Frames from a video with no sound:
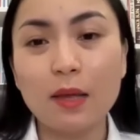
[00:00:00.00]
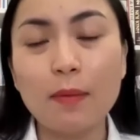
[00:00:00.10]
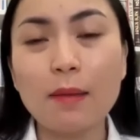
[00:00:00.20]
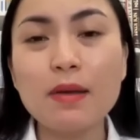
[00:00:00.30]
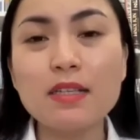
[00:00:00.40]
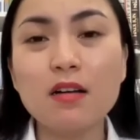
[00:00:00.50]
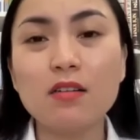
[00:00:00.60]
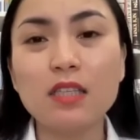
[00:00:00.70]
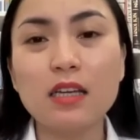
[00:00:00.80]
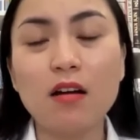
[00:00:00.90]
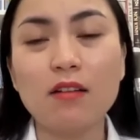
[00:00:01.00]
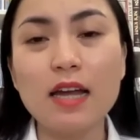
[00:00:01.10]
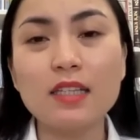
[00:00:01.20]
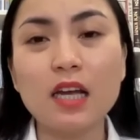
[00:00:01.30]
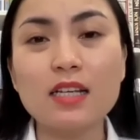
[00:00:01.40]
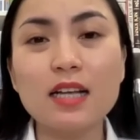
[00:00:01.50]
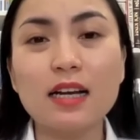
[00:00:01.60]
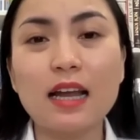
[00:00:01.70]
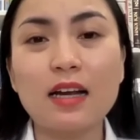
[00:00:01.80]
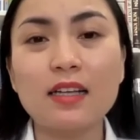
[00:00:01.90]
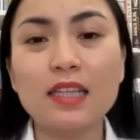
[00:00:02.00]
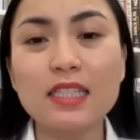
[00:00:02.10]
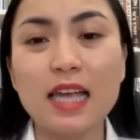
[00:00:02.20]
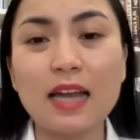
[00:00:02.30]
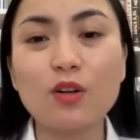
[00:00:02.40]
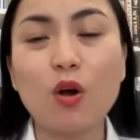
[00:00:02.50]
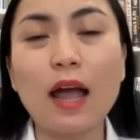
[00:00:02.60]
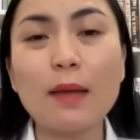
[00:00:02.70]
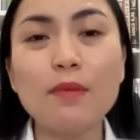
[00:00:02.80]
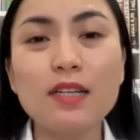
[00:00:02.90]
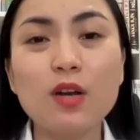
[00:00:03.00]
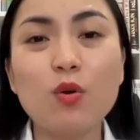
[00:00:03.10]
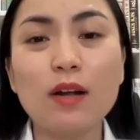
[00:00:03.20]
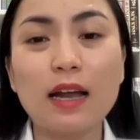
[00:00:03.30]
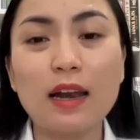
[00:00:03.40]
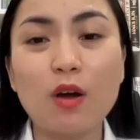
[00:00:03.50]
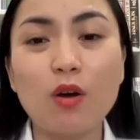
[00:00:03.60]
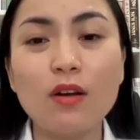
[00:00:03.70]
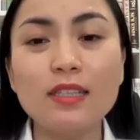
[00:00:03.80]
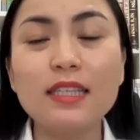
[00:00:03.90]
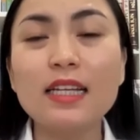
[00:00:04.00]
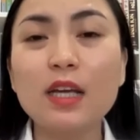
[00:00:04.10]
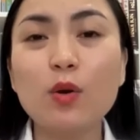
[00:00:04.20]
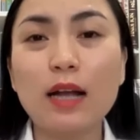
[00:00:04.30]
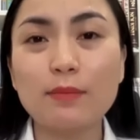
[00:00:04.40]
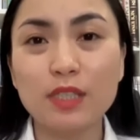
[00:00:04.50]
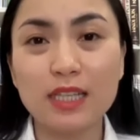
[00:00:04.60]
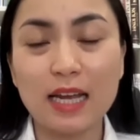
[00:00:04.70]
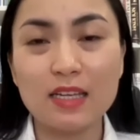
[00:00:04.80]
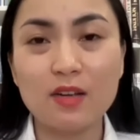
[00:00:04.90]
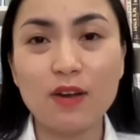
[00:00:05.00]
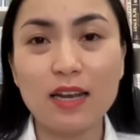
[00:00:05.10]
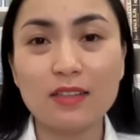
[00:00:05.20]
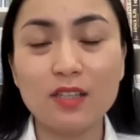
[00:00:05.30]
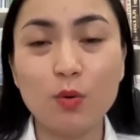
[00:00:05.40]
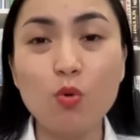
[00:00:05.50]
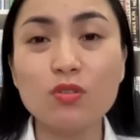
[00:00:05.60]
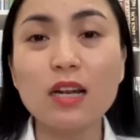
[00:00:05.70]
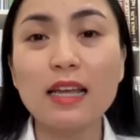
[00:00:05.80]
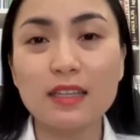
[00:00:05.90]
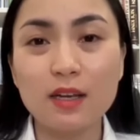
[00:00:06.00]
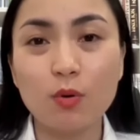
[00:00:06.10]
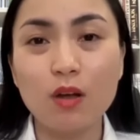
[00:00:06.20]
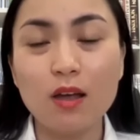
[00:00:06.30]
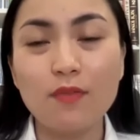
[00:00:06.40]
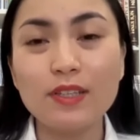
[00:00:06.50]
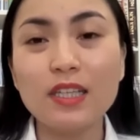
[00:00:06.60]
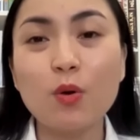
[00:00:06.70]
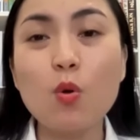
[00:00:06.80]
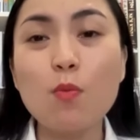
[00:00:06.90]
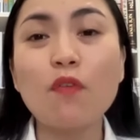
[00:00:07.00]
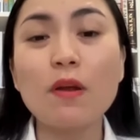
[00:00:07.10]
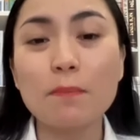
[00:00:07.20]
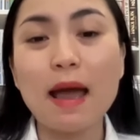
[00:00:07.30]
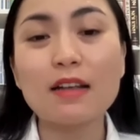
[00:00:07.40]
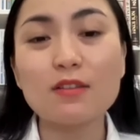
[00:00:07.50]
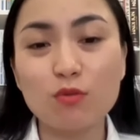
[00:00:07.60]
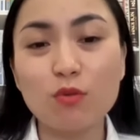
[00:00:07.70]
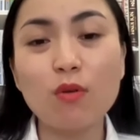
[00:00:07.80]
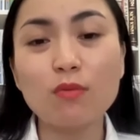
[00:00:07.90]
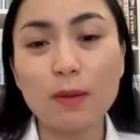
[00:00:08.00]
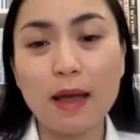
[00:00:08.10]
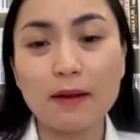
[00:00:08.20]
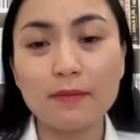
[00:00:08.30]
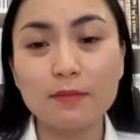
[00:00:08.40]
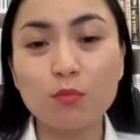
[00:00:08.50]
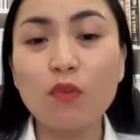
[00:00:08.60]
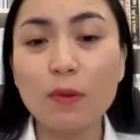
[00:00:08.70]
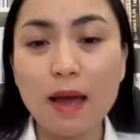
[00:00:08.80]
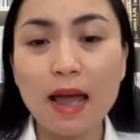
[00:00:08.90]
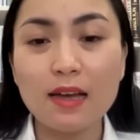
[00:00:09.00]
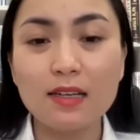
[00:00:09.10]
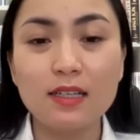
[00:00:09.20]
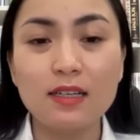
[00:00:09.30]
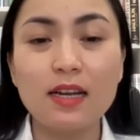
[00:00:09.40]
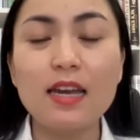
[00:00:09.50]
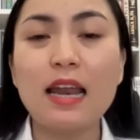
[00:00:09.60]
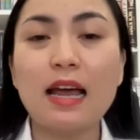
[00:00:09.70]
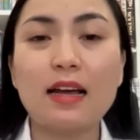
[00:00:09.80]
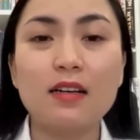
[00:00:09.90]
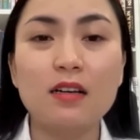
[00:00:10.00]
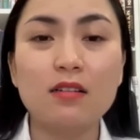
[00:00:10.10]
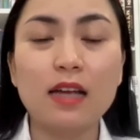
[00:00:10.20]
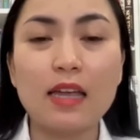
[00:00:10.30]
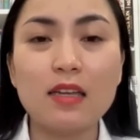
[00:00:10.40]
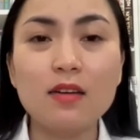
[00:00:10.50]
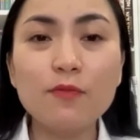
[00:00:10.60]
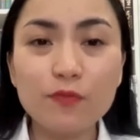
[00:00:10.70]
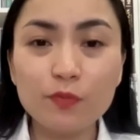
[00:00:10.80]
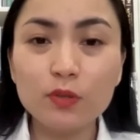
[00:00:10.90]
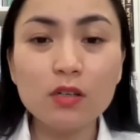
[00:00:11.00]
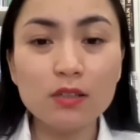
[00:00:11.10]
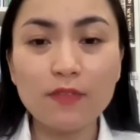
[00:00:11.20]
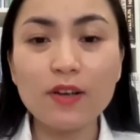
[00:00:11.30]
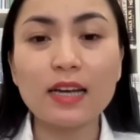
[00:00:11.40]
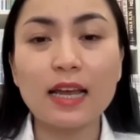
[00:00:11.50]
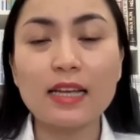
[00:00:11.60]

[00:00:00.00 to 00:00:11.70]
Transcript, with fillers: Thế mà bây giờ thì ở đây thấy rằng là người ta chỉ ăn có 20 kilocalo trên kg trên ngày như vậy là thiếu hụt rất là nhiều. Vậy thì thiếu hụt 1 phần 3 rồi đúng không các bạn? 1 phần 3. Nên là cái từ cái việc